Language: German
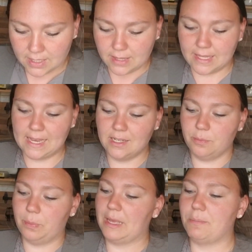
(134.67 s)
Dann
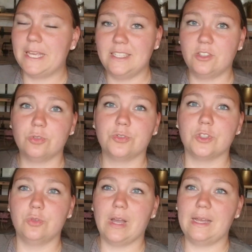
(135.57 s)
bei Penny durfte
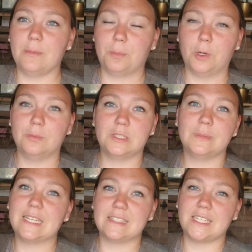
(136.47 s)
nur einmal Pommes
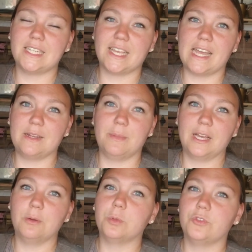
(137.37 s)
mit. Da sind die gerade im
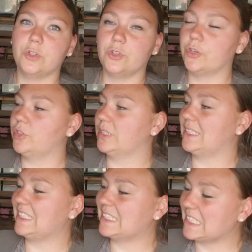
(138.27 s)
Angebot für
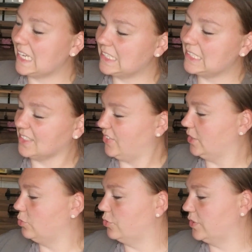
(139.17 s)
99 Cent.
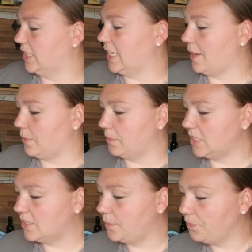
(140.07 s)
Deswegen durften die einmal mit,
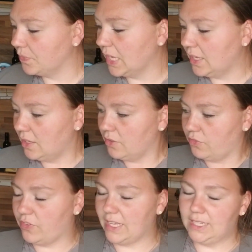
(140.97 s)

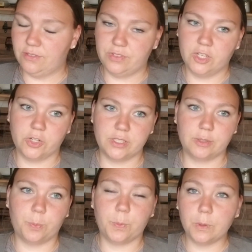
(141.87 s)
weil wir heute
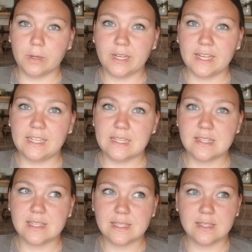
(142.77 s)
Burger essen.